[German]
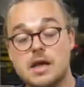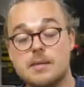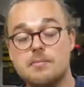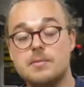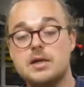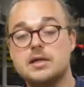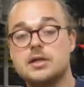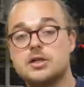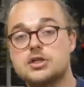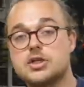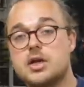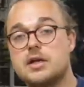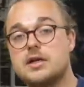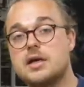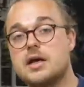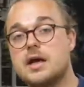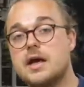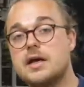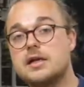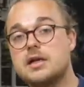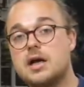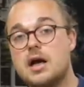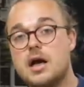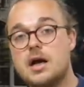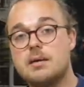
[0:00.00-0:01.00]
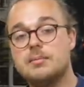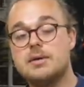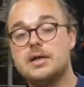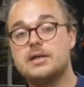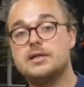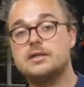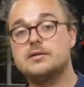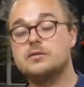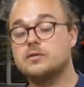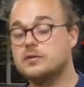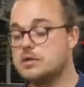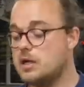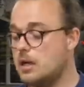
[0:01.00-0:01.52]
habe mal in der Schreinerei
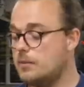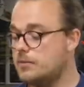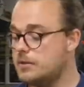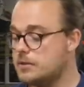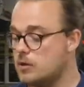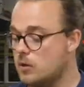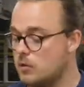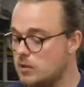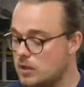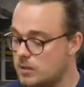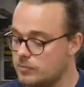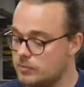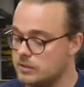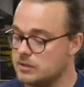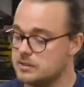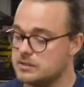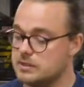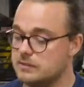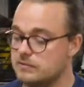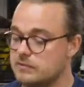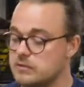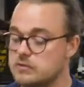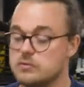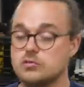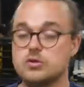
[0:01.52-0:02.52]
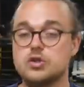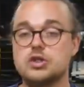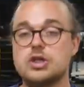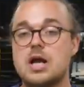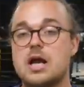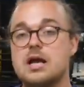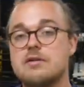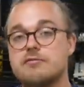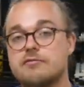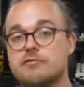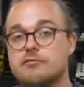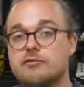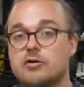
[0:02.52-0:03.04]
gearbeitet und da habe ich auch einmal gesehen, wie so ein
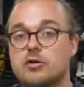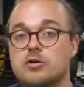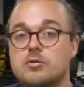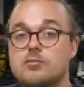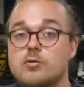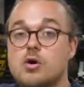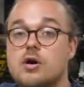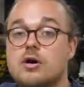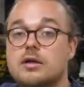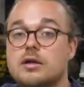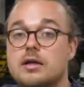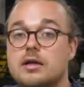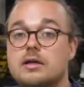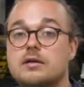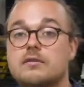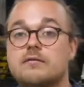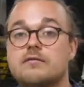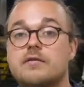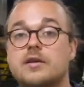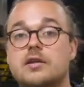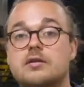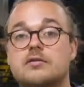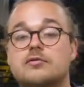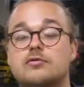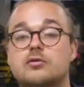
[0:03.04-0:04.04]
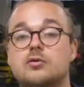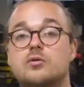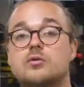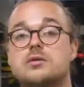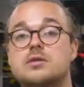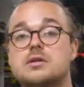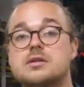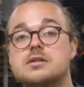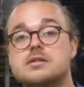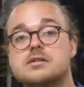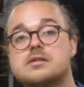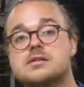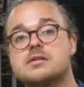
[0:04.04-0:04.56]
Streifen volle Möhre nach hinten weggeflogen
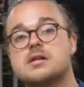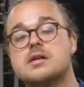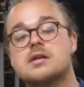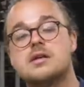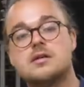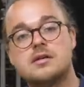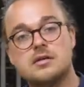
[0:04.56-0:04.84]
ist.